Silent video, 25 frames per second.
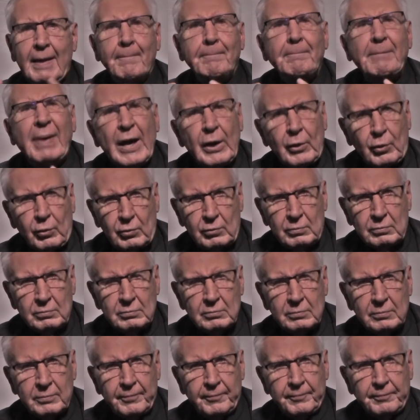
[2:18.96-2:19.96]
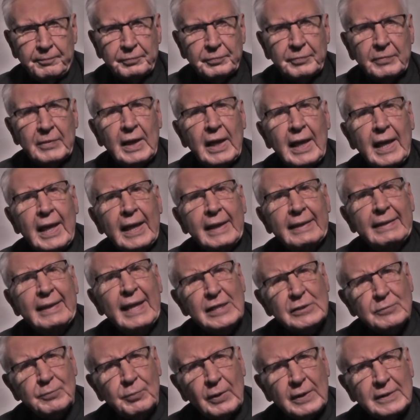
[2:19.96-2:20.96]
Pero
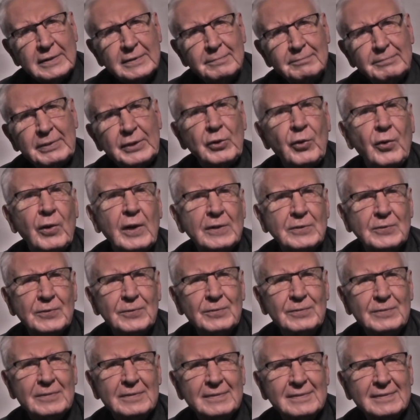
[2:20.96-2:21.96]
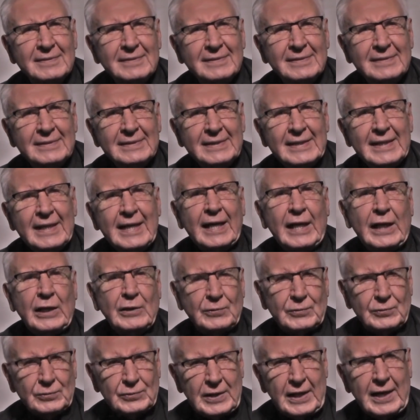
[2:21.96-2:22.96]
después vino Jesús.
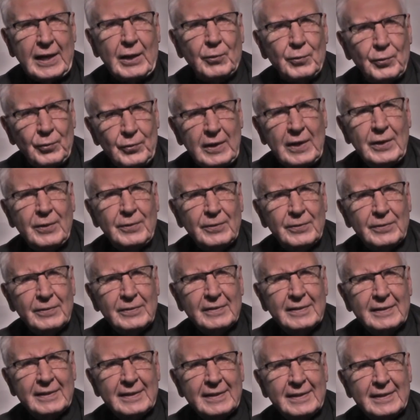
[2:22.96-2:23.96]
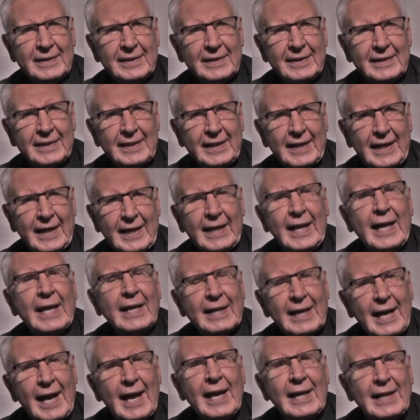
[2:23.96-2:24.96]
Jesús era judío, era
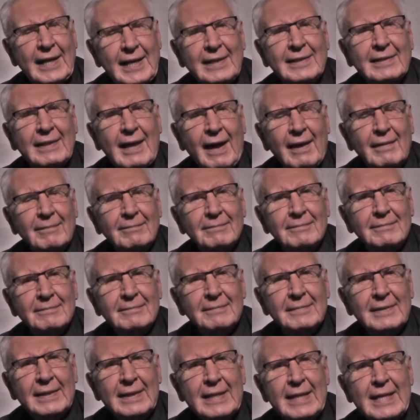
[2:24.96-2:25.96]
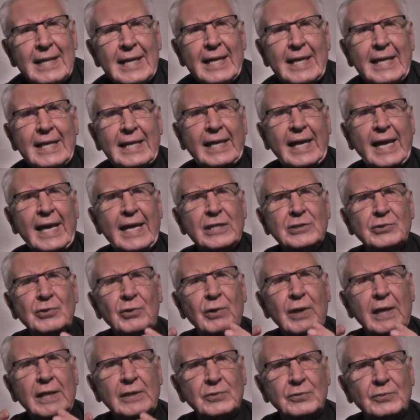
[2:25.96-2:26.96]
israelita. ¿Y qué
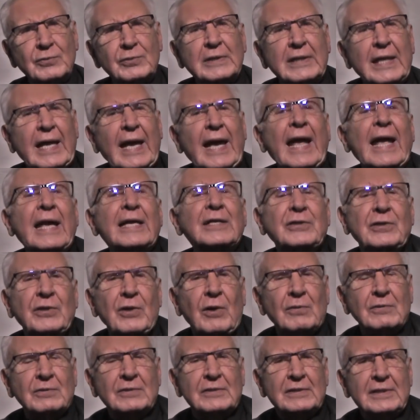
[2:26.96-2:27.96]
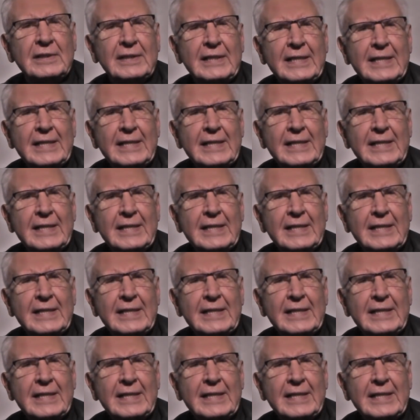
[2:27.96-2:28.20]
hizo Jesús que es Dios?